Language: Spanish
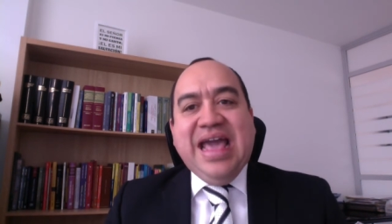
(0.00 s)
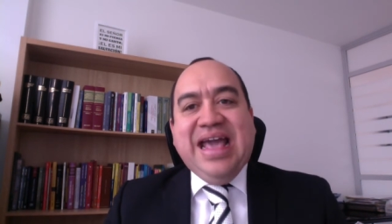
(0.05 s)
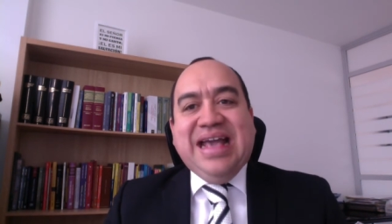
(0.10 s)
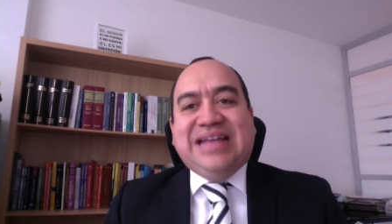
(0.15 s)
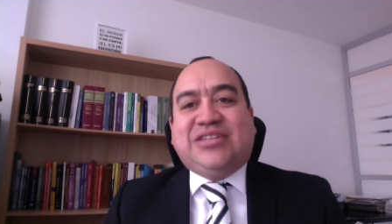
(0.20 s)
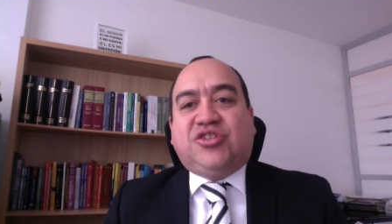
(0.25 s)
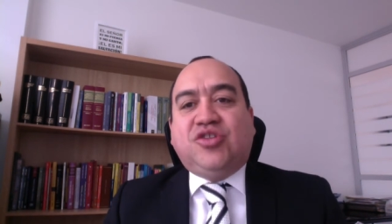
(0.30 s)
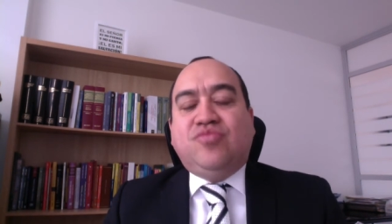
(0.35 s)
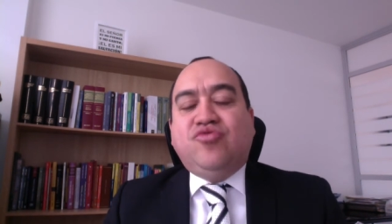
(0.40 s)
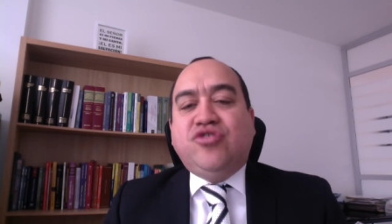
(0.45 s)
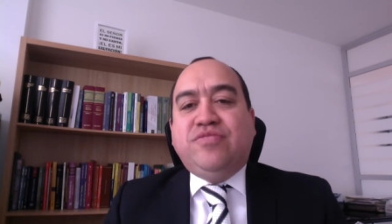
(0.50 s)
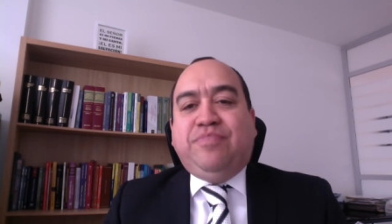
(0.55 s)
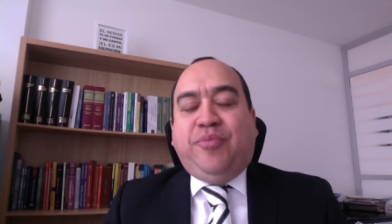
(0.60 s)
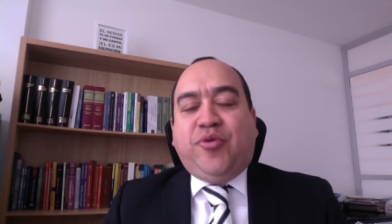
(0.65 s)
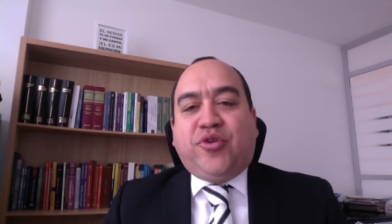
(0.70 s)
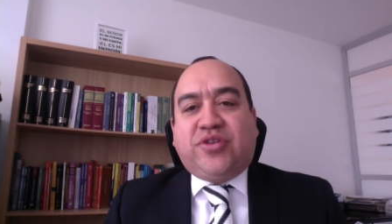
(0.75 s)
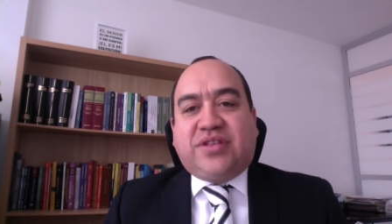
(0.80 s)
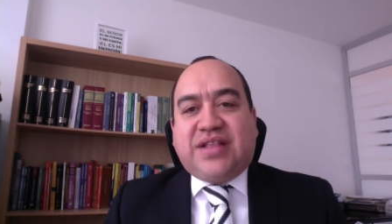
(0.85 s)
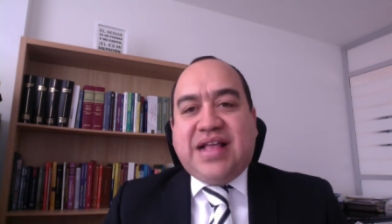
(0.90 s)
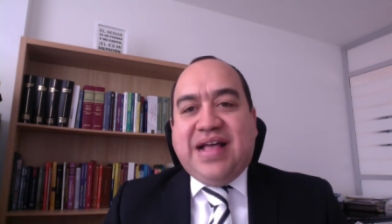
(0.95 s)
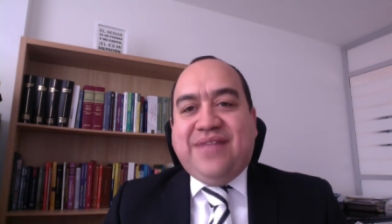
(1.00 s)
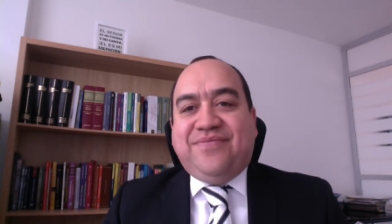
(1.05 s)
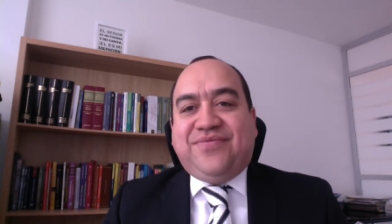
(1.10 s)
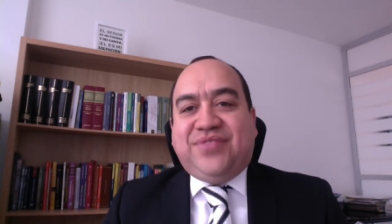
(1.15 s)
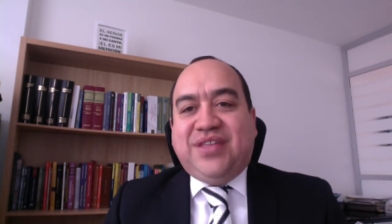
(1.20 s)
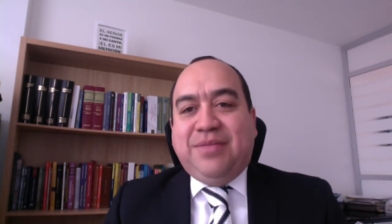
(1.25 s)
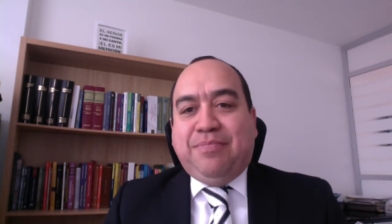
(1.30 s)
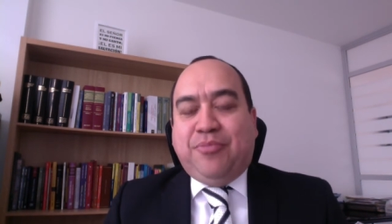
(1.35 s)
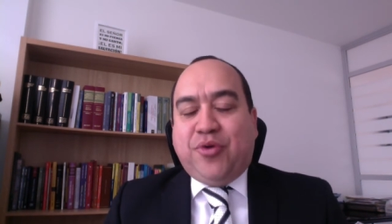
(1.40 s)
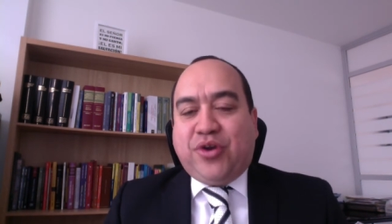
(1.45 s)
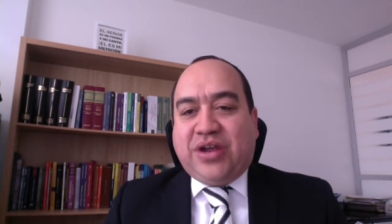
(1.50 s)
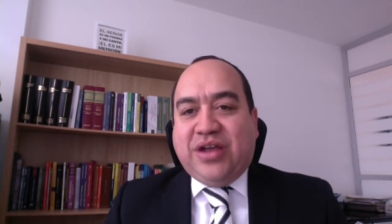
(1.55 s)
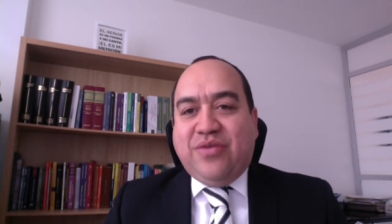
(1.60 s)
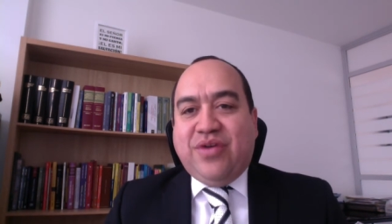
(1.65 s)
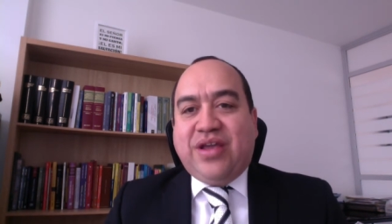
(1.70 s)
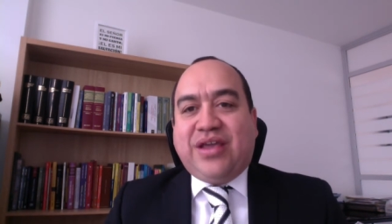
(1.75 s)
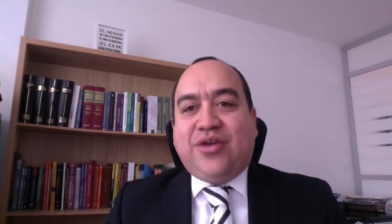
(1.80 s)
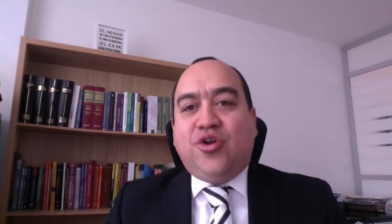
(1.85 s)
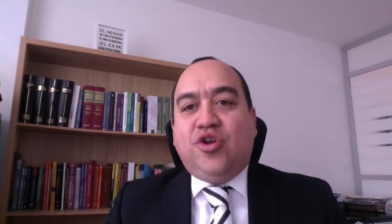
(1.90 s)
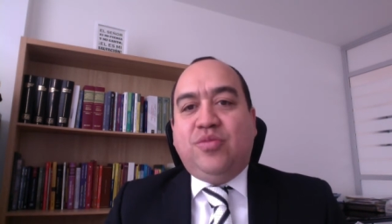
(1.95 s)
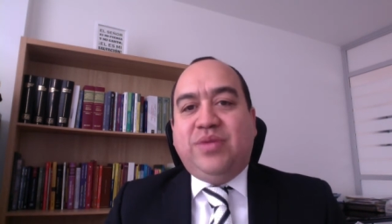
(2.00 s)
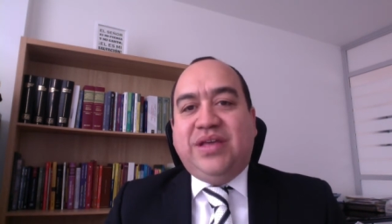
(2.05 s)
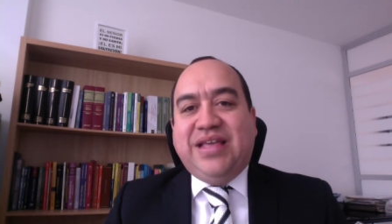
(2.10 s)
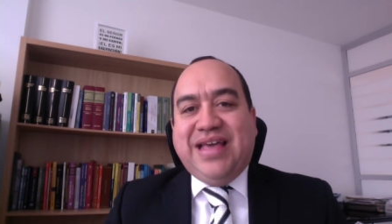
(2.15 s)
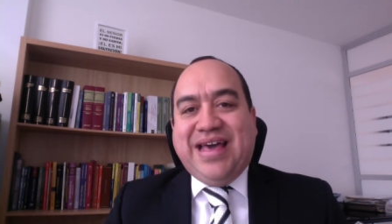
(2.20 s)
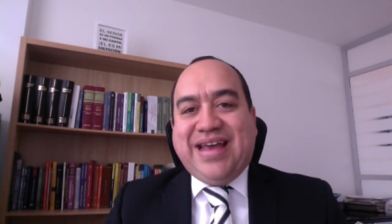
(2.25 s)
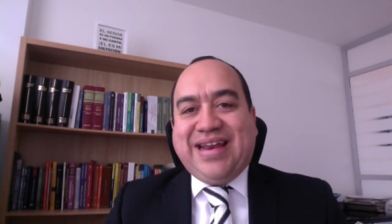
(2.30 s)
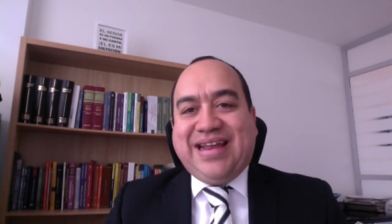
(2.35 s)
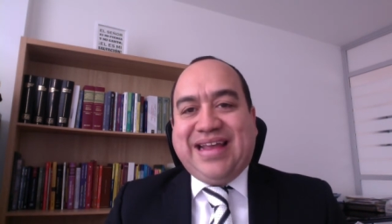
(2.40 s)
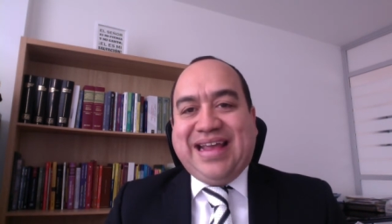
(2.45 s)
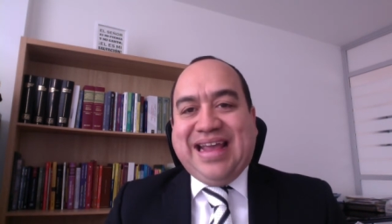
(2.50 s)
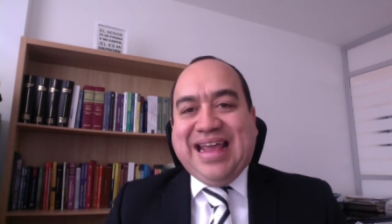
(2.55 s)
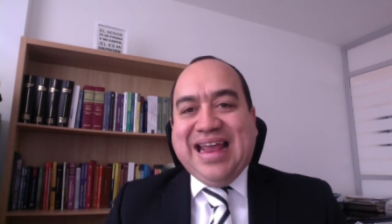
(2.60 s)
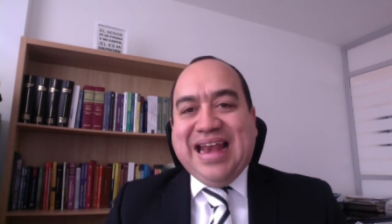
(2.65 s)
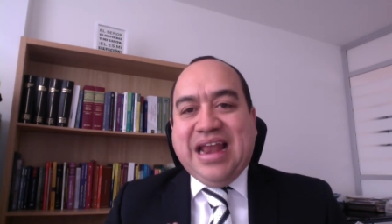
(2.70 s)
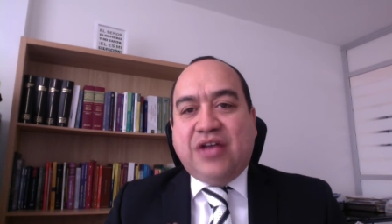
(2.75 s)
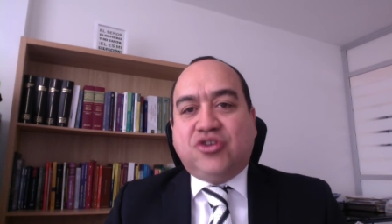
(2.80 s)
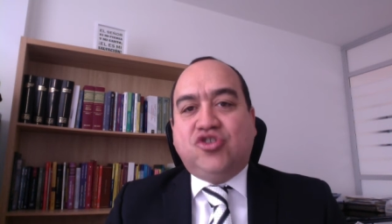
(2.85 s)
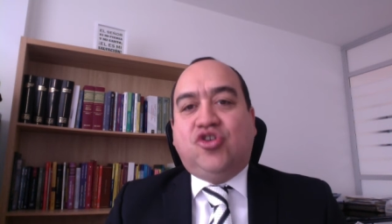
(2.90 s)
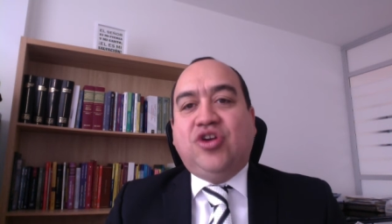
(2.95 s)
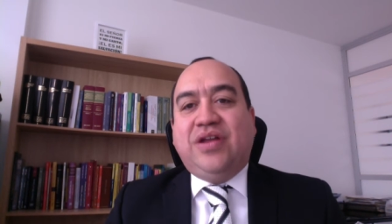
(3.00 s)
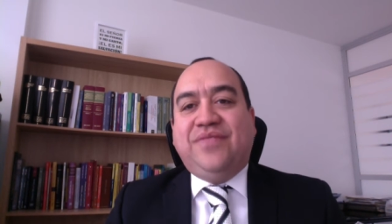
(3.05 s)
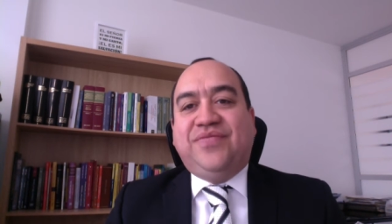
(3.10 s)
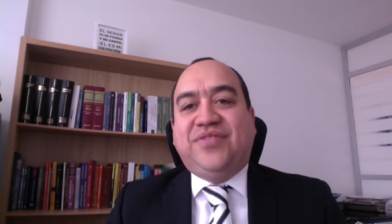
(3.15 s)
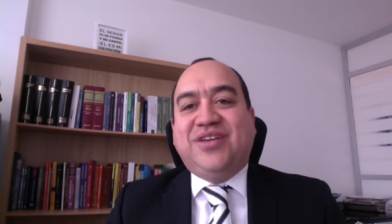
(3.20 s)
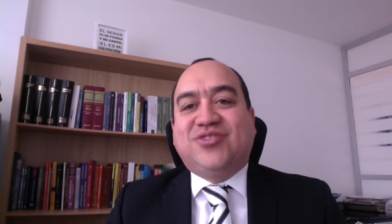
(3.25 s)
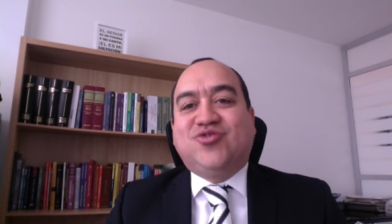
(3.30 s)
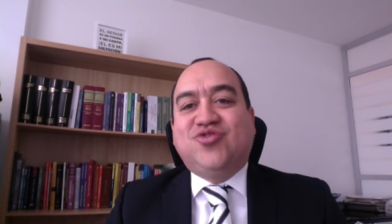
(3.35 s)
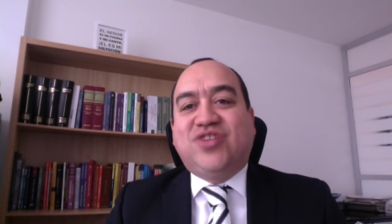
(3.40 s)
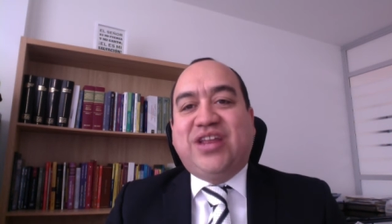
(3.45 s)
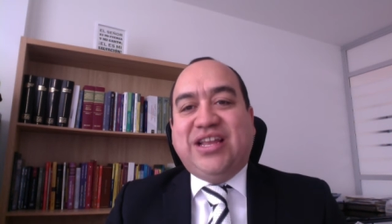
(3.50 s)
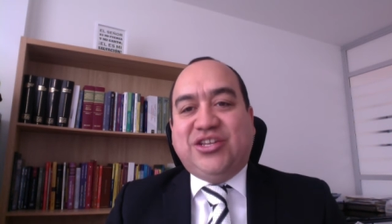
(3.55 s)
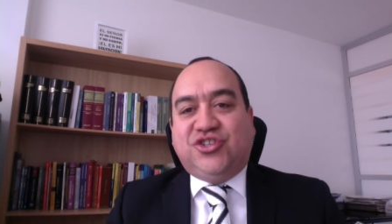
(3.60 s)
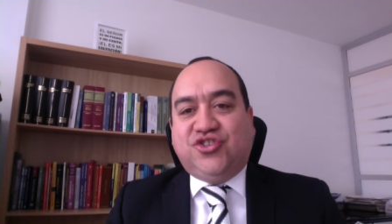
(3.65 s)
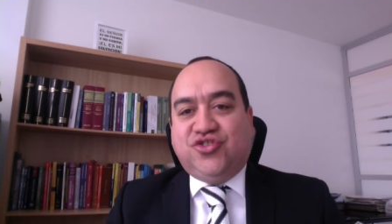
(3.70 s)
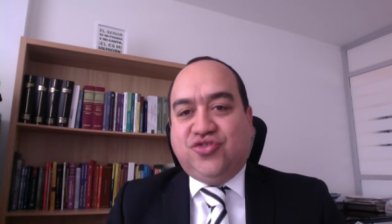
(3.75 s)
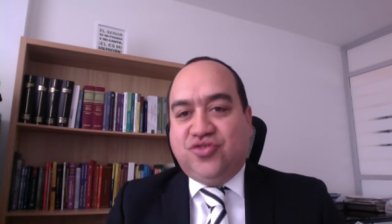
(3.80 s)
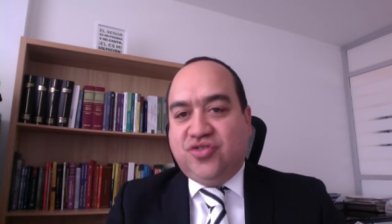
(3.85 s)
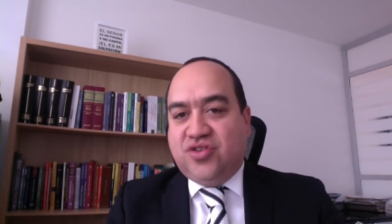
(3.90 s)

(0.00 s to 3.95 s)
Esto es muy importante porque no hay que olvidar que la negociación colectiva es un derecho